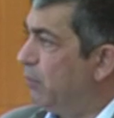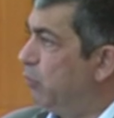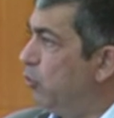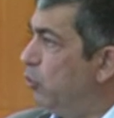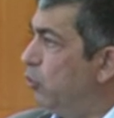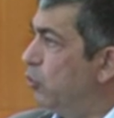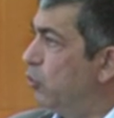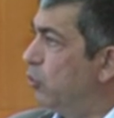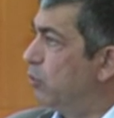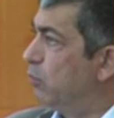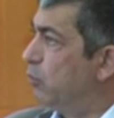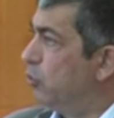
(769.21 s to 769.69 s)

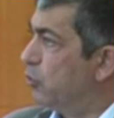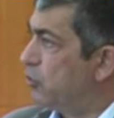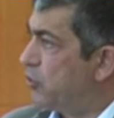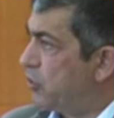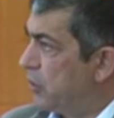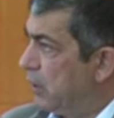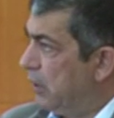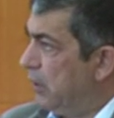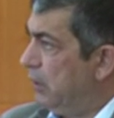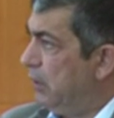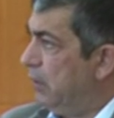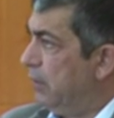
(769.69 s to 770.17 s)
bulunduğumuz
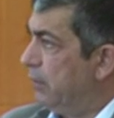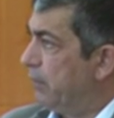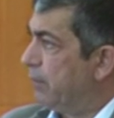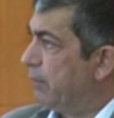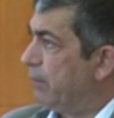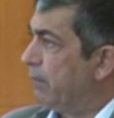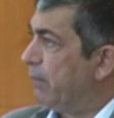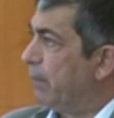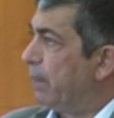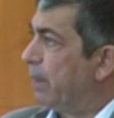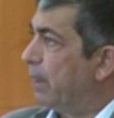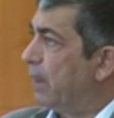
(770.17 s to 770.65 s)
yıl
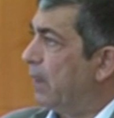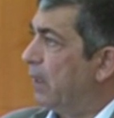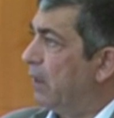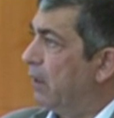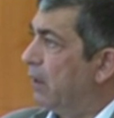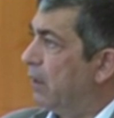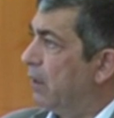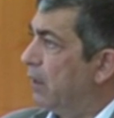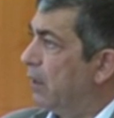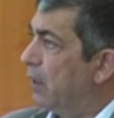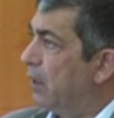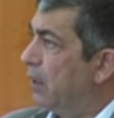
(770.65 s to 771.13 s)

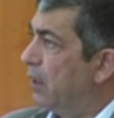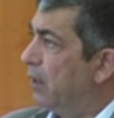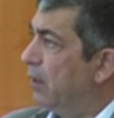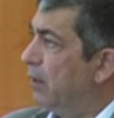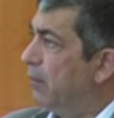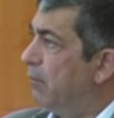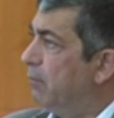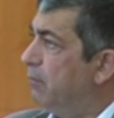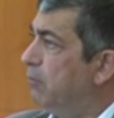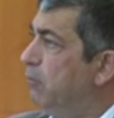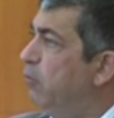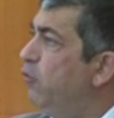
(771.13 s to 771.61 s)
e,
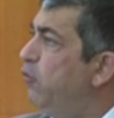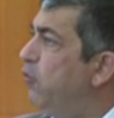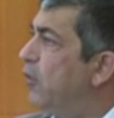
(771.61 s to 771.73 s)
bu